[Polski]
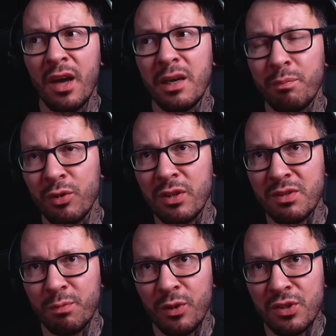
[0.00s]
i potem
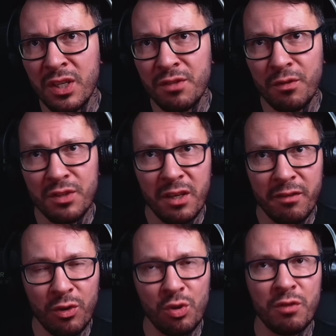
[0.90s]
społeczeństwo
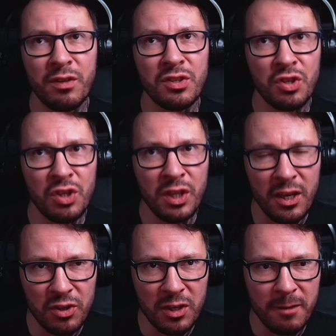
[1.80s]
wstawia różowe
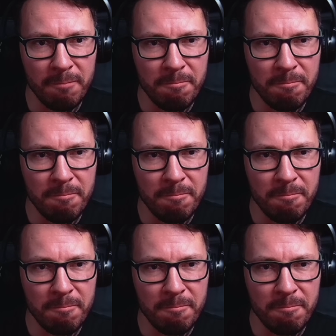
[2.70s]
skrzyneczki.